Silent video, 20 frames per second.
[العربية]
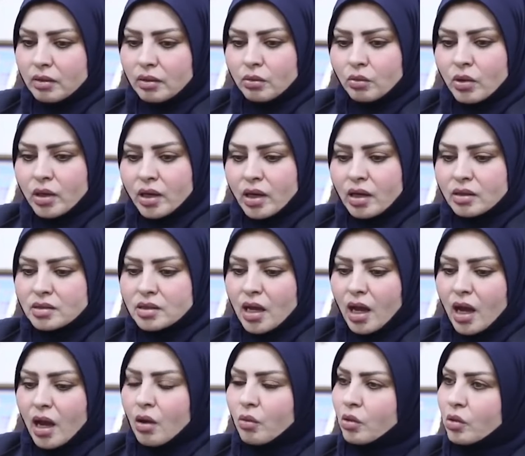وكان
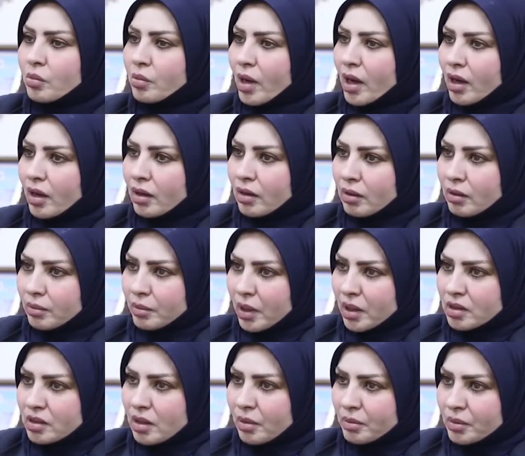تعاون مع
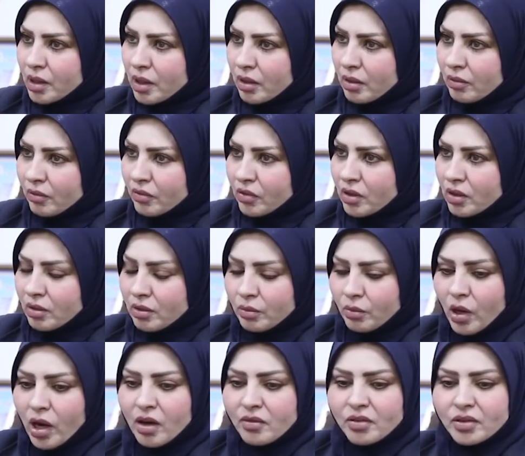مكتبنا في
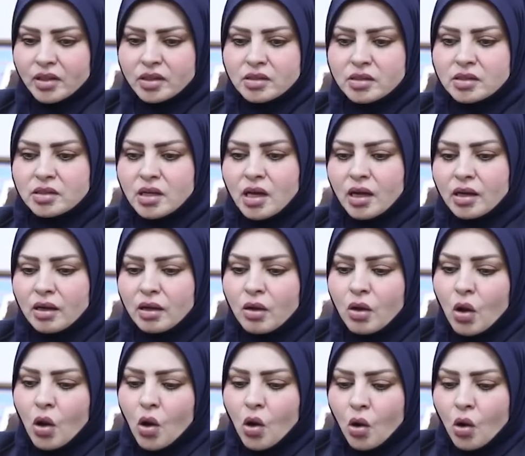محافظة ديالى